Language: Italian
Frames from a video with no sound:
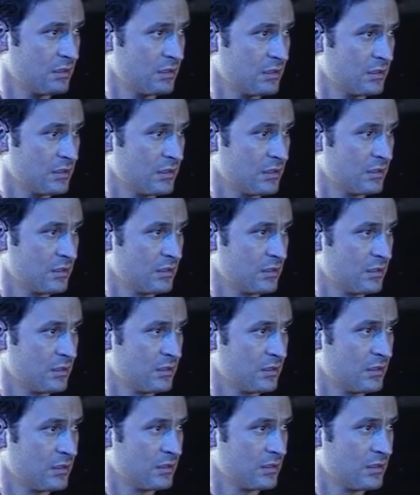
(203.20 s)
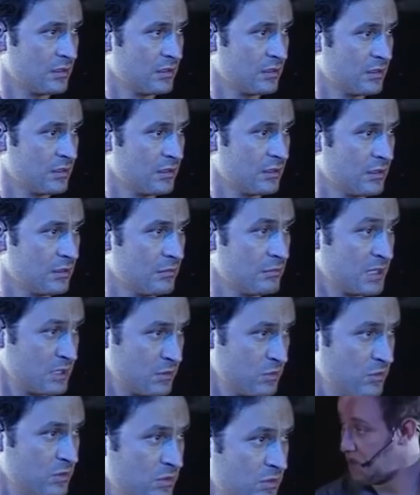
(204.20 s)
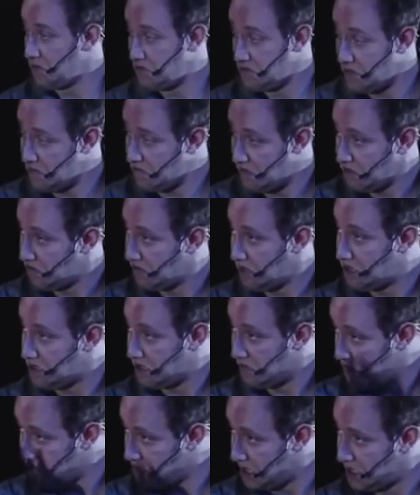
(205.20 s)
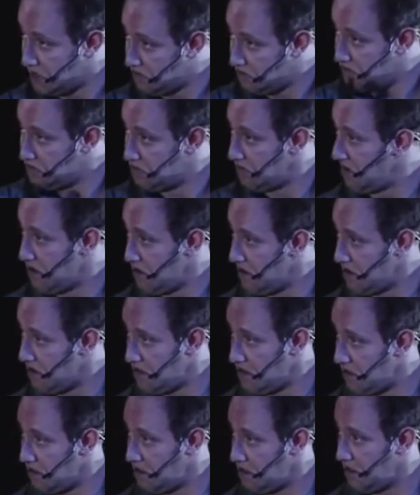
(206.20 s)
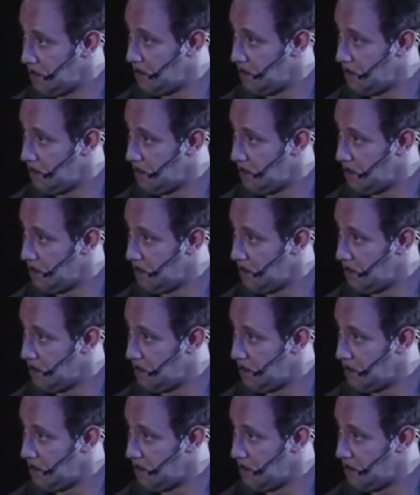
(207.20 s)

E tu sei simpaticissimo. Maturo. E tu sei maturissimo, già caduto. E... Eh.